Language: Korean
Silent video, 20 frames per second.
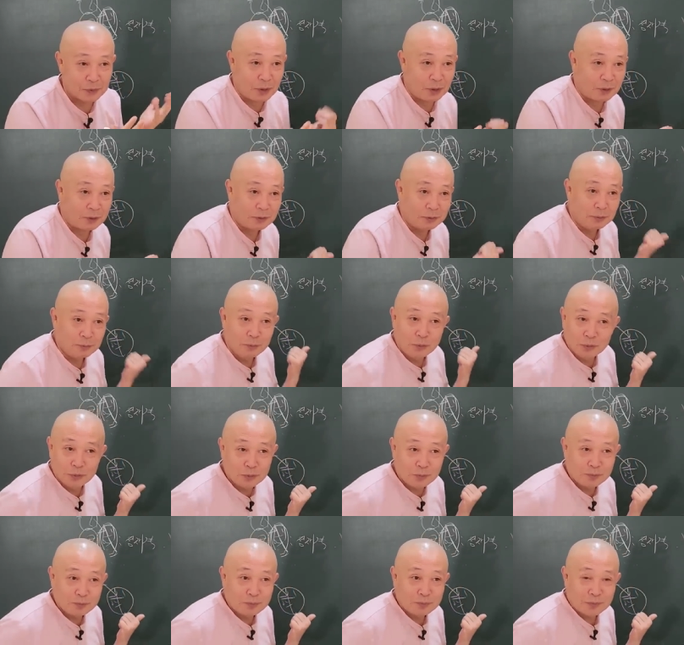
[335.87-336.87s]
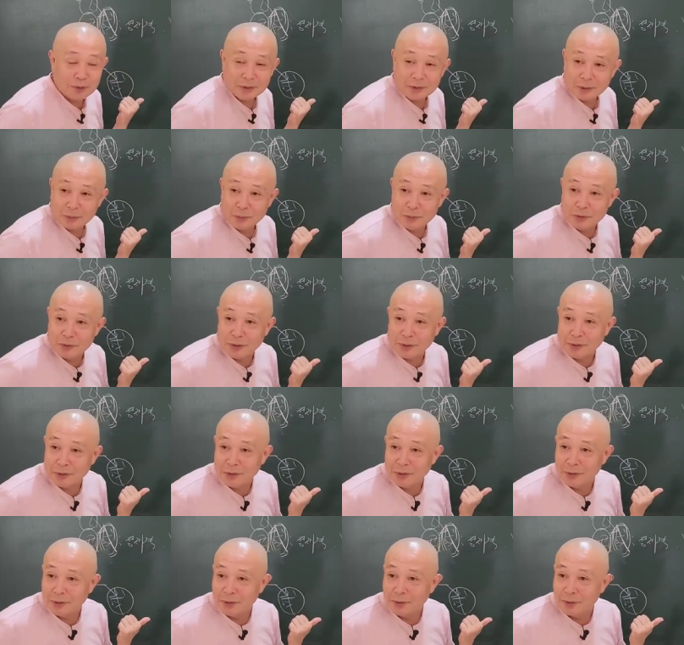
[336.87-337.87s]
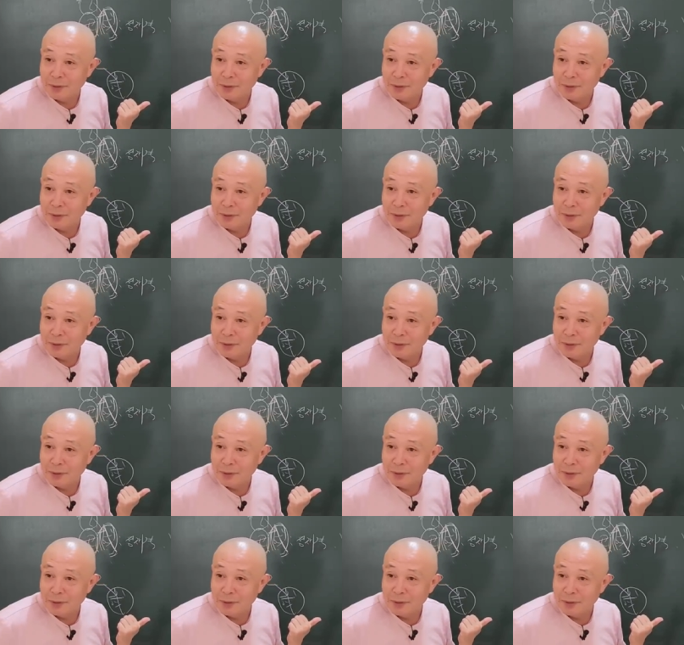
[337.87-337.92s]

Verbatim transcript: 딱 그런 모습 같아 보이지 않아요?